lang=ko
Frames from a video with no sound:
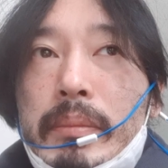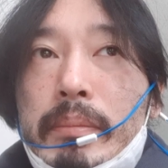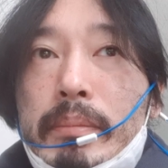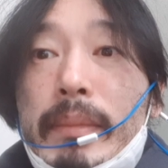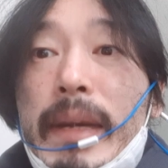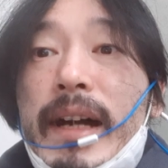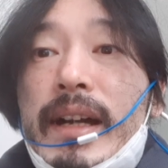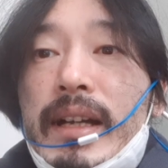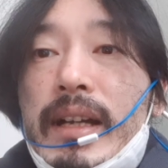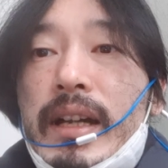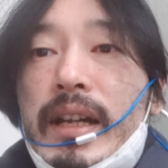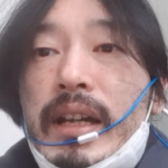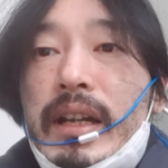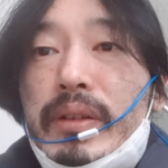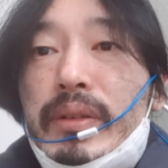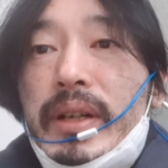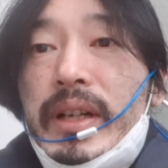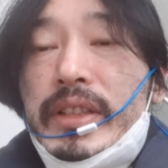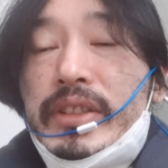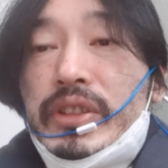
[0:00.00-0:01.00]

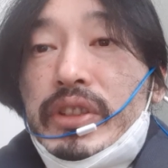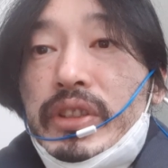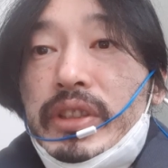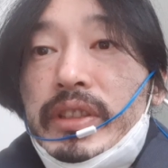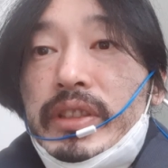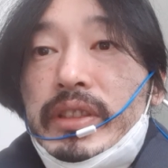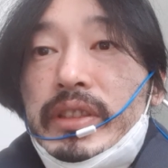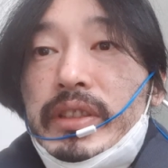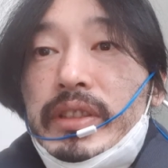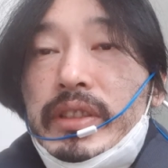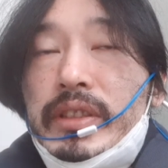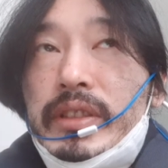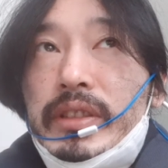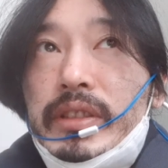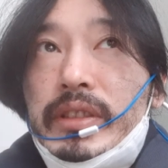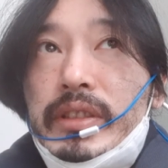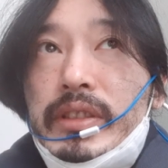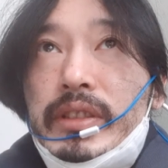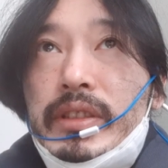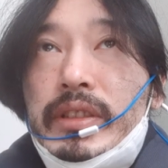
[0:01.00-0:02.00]
망가라고 하죠.
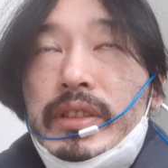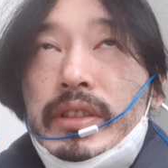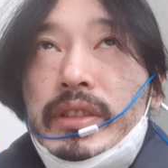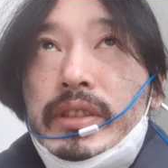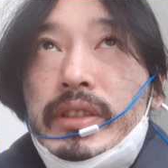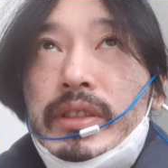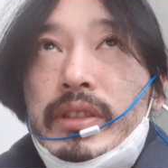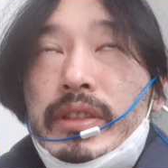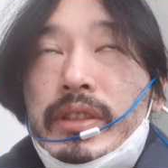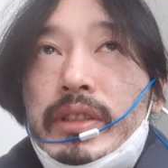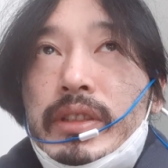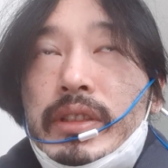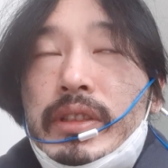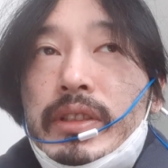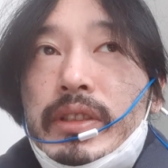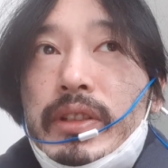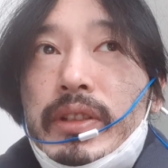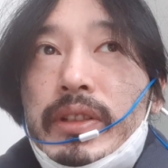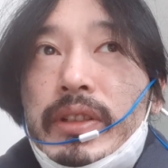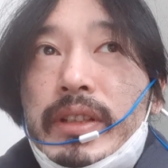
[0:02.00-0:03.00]
그
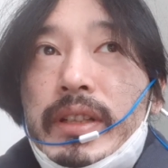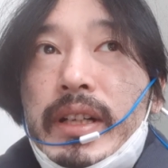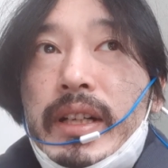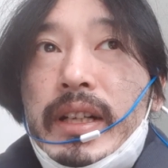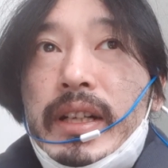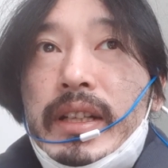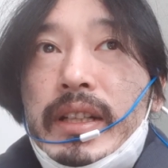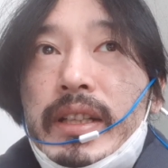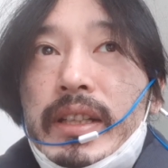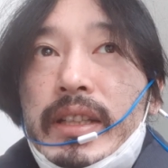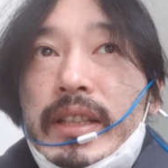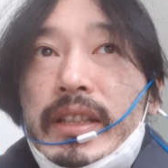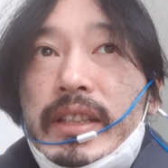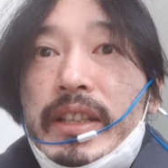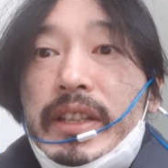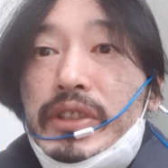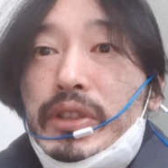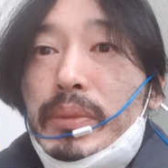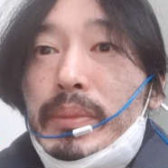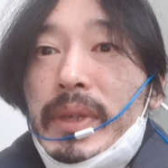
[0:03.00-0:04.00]
우리가
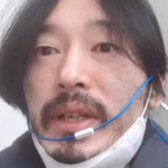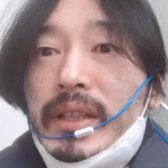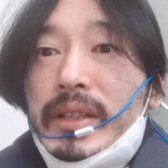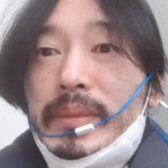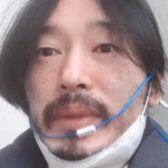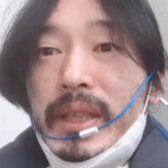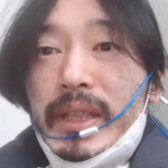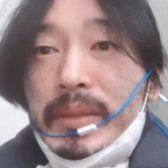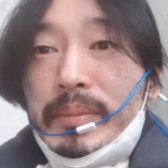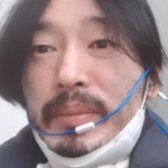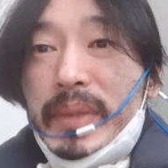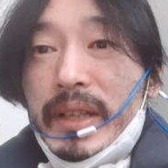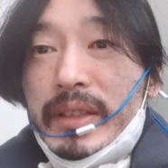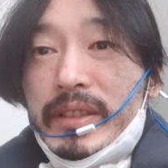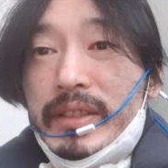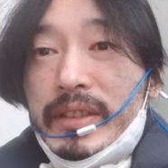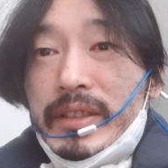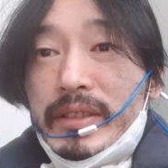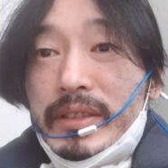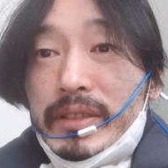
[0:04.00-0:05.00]
예전만큼의
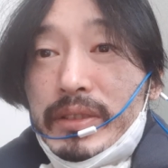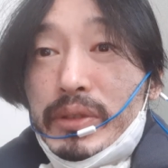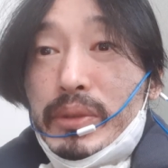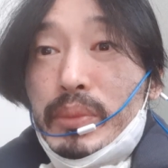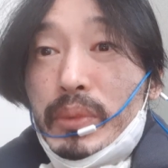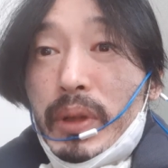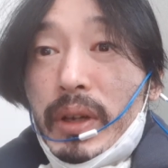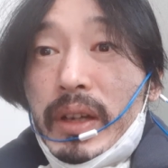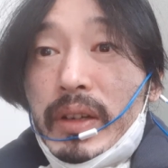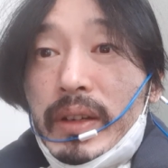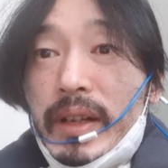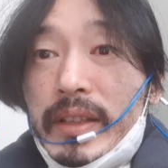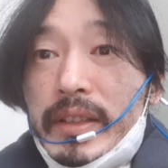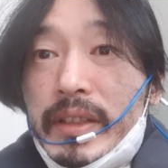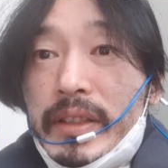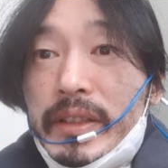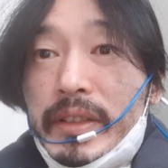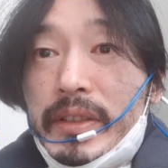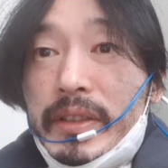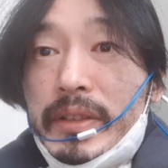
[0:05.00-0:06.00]
임팩트는 좀 덜한 것
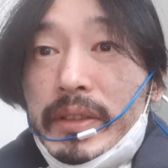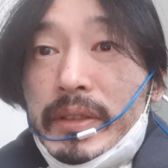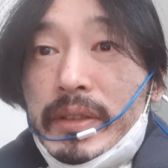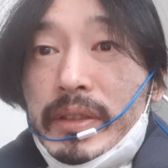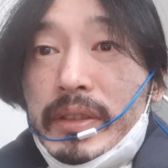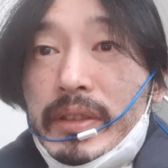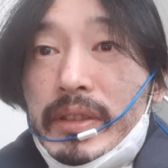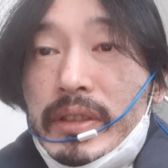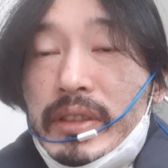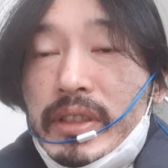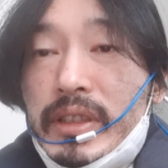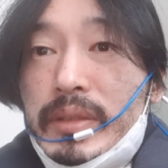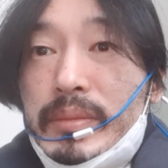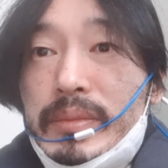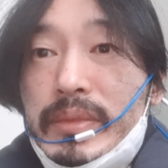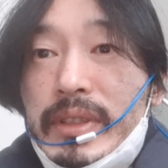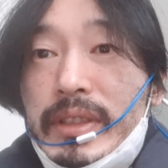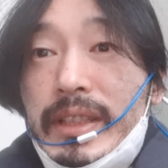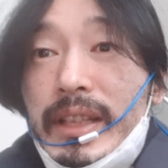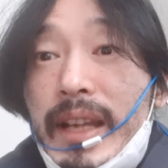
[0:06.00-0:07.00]
같아요.
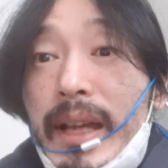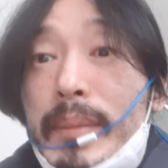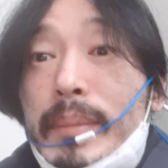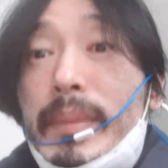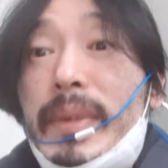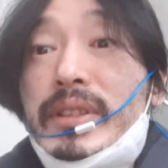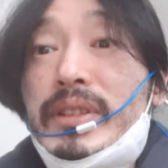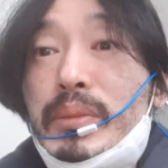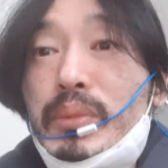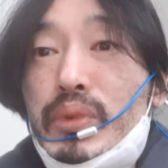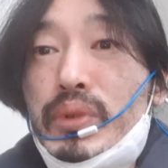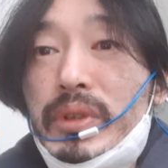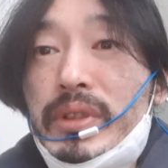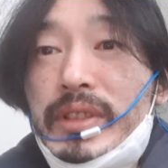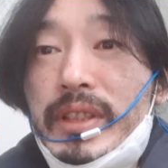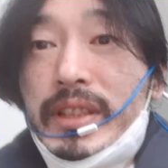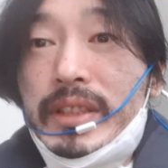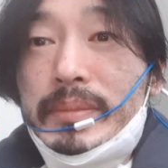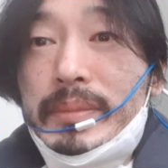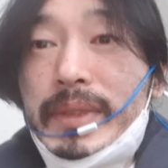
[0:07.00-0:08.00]
지금 잘 안 봐서
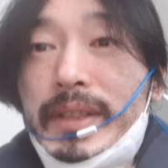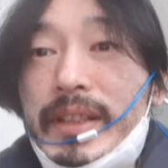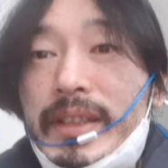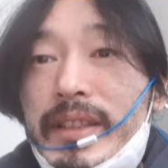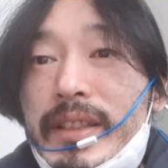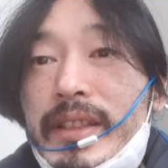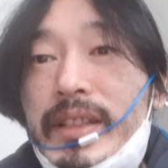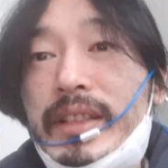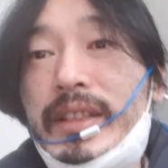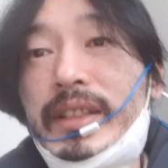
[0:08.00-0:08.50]
모르긴 하지만